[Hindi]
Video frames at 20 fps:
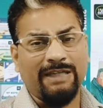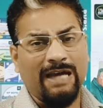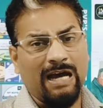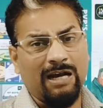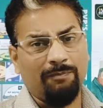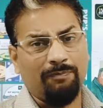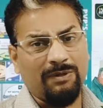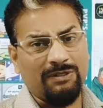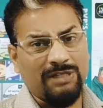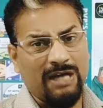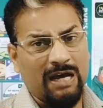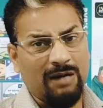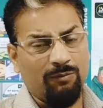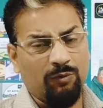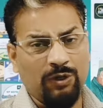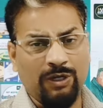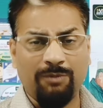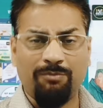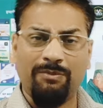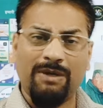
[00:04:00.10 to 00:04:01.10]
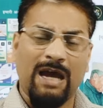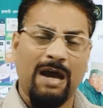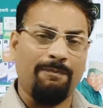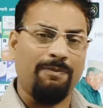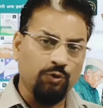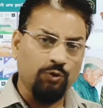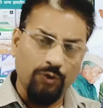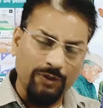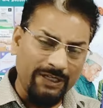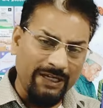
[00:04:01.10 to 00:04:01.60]
ज्ञान प्रसार मुहिम में
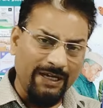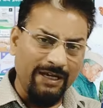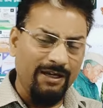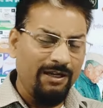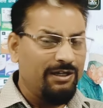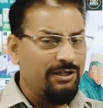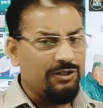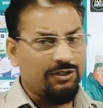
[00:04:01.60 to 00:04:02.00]
आप जुड़िए